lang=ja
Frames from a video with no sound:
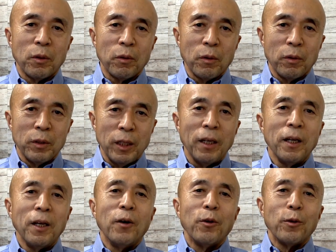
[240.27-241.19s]
ころで、
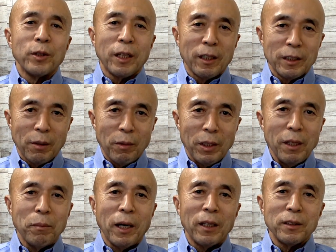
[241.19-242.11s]
お客様に
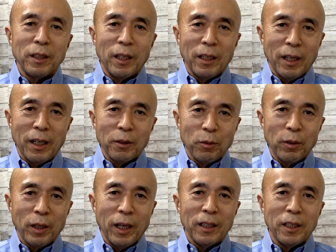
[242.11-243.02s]
バースデーカードを
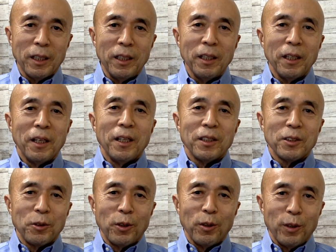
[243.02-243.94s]
書いたり、そ
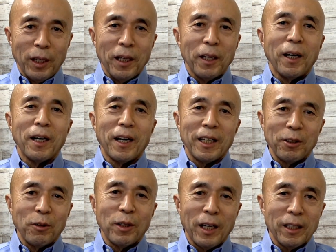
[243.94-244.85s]
のようなハガキを
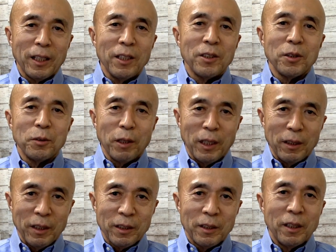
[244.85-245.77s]
書いたりするわけで
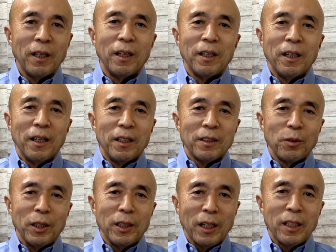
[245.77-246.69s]
す。それ
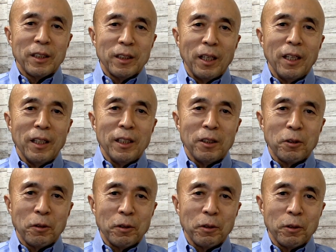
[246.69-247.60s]
に対して飲
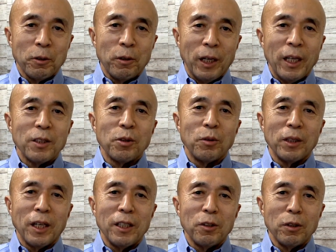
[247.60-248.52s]
食業はそれが
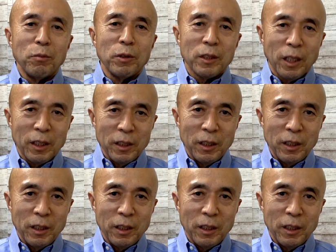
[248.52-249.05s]
非常に難しい